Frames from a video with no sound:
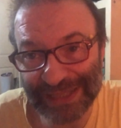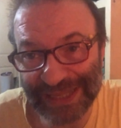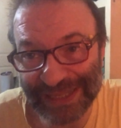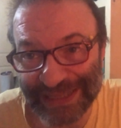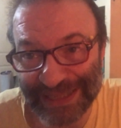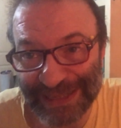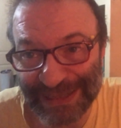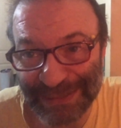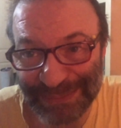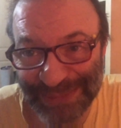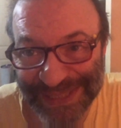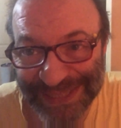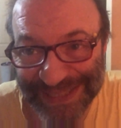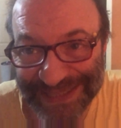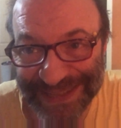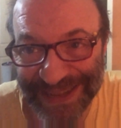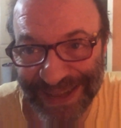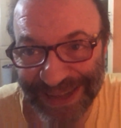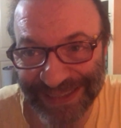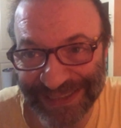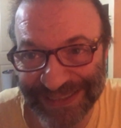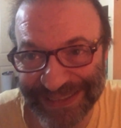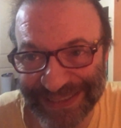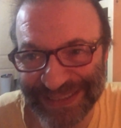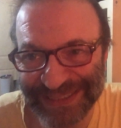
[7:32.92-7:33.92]
dediğimizin
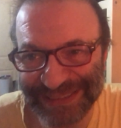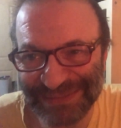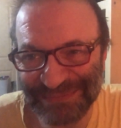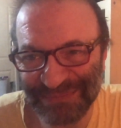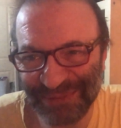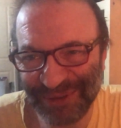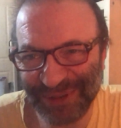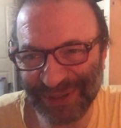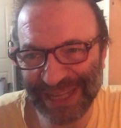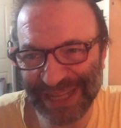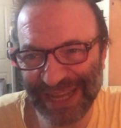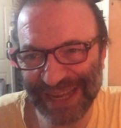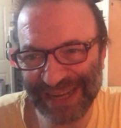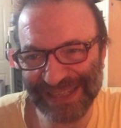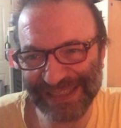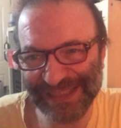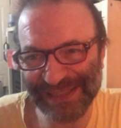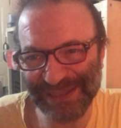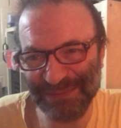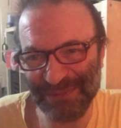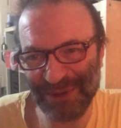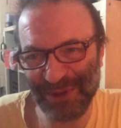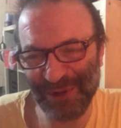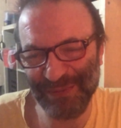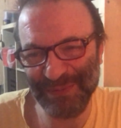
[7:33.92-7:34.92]
adı
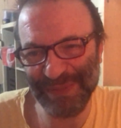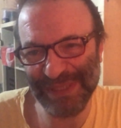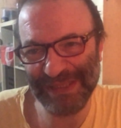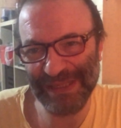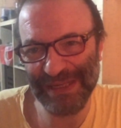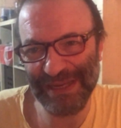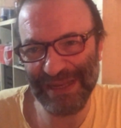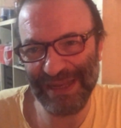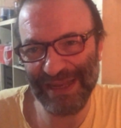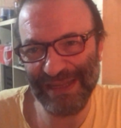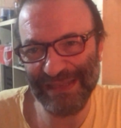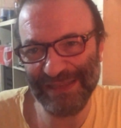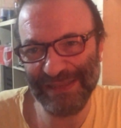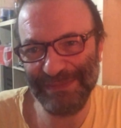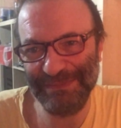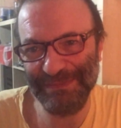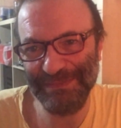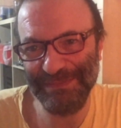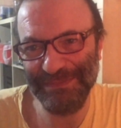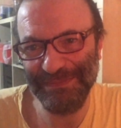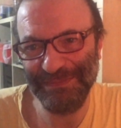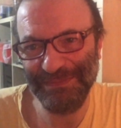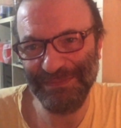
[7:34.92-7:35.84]
modernizm olması lazım.